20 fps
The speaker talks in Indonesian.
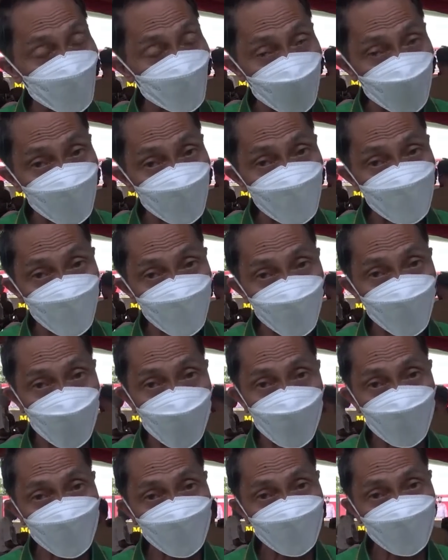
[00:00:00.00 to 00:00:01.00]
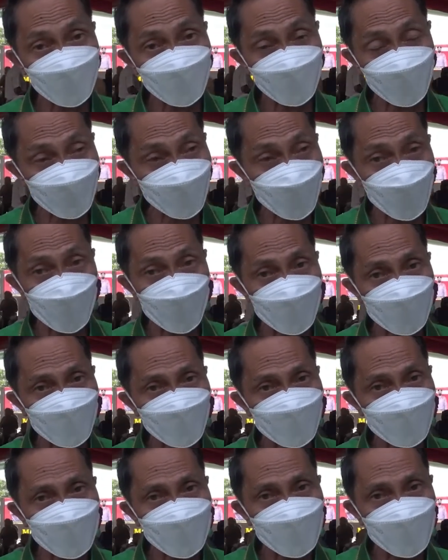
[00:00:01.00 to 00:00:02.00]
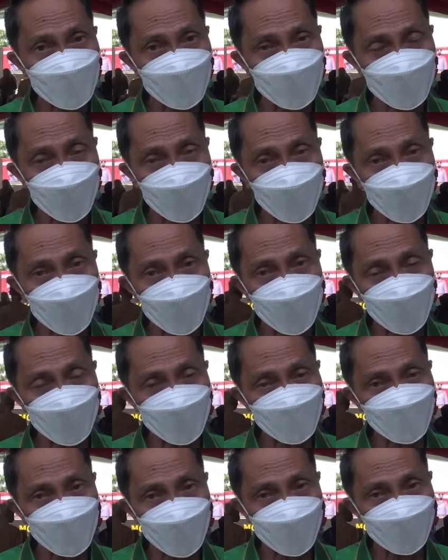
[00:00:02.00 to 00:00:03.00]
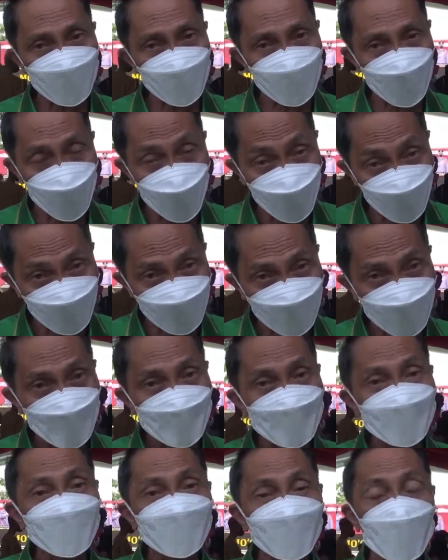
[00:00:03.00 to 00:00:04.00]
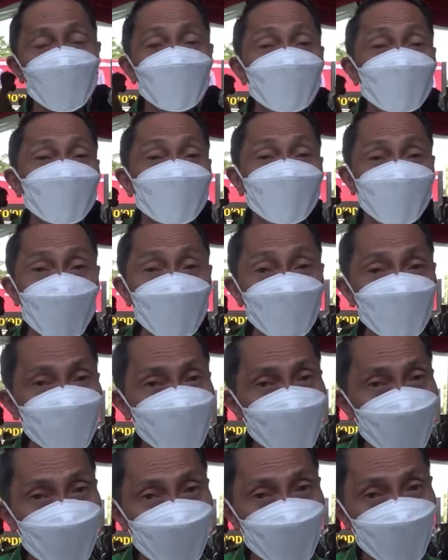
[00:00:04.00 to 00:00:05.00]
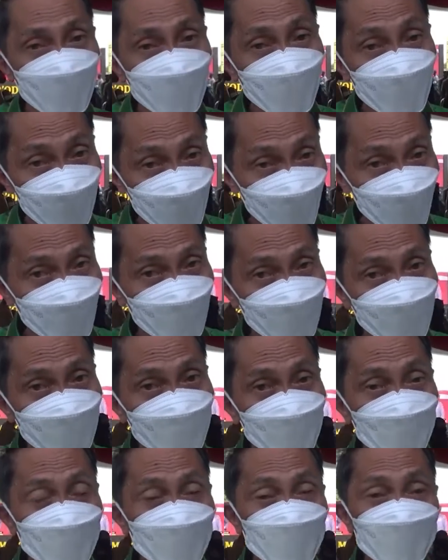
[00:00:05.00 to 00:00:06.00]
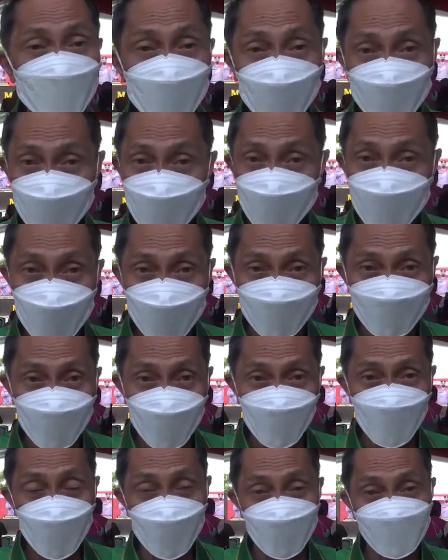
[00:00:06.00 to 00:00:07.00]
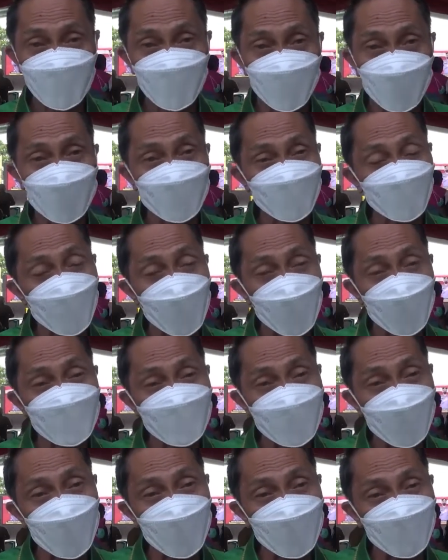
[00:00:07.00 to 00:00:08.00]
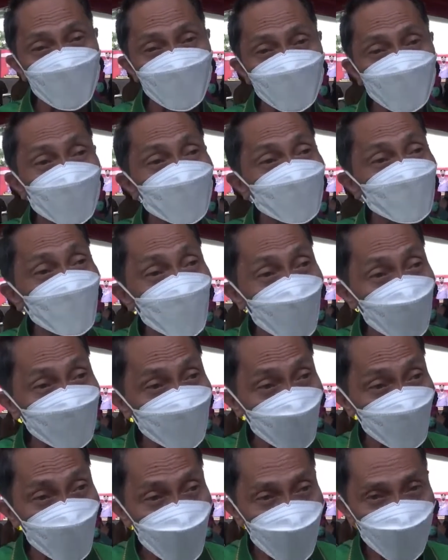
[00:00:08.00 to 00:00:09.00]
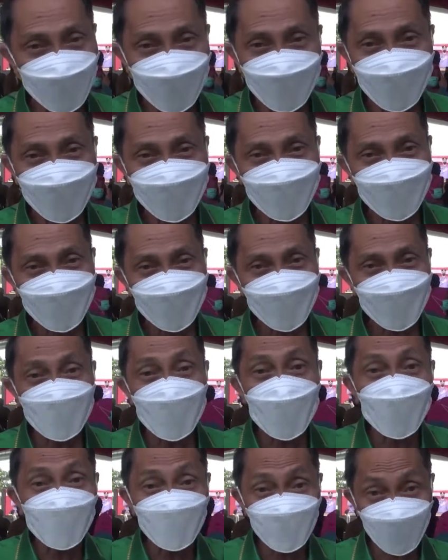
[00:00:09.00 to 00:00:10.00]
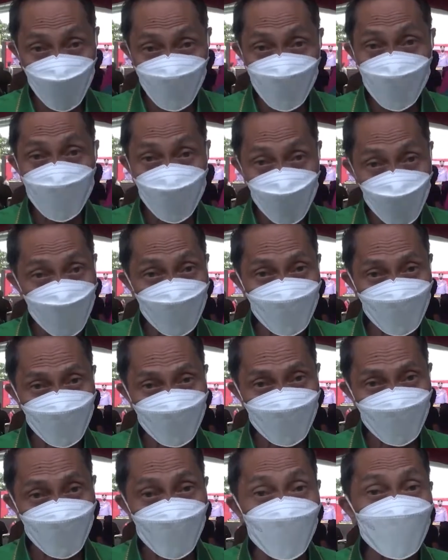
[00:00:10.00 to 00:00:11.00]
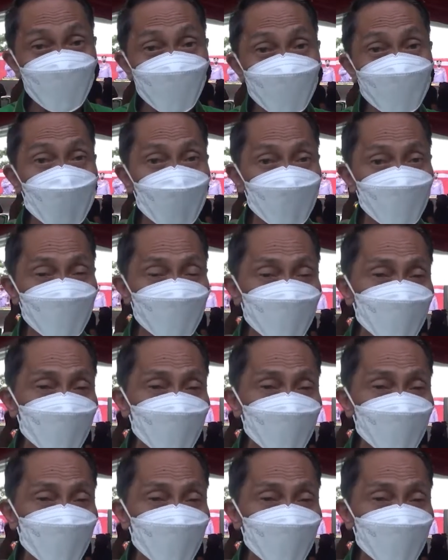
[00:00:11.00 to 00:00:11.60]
kurang lebih 10 orang. Kita uh, tapi tetap menjadi guru. Karena ingat, kepala sekolah itu hanya tugas tambahan. Yang utama adalah fungsional